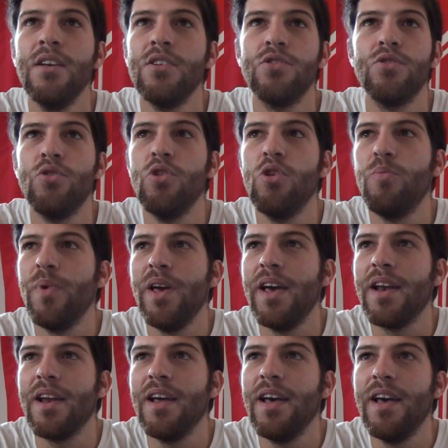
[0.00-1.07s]
solo
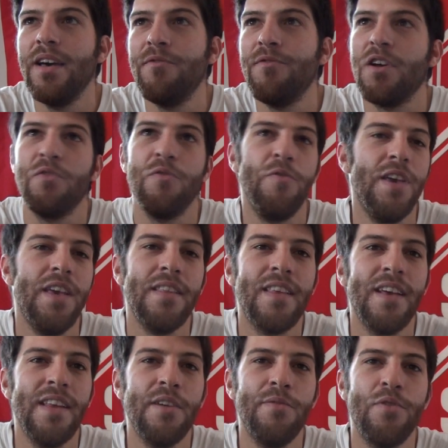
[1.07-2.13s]
per far
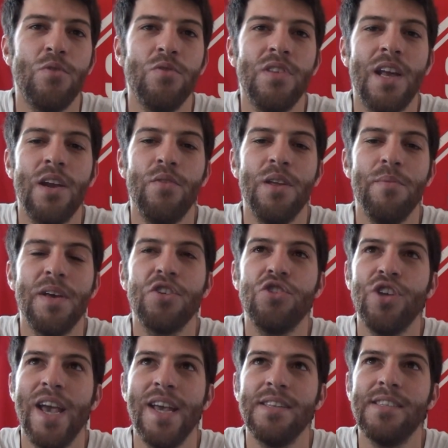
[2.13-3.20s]
finta di affrontare
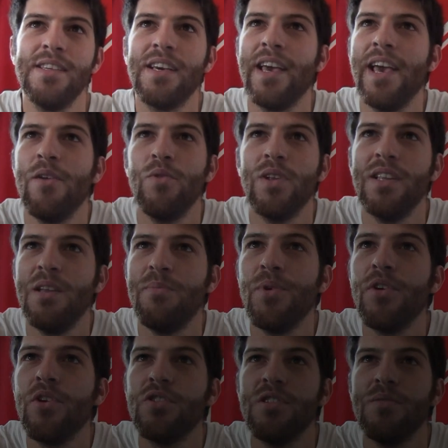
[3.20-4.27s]
un'emergenza che è una delle
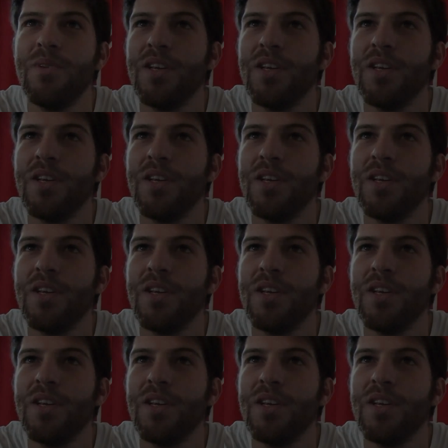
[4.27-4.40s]
più grosse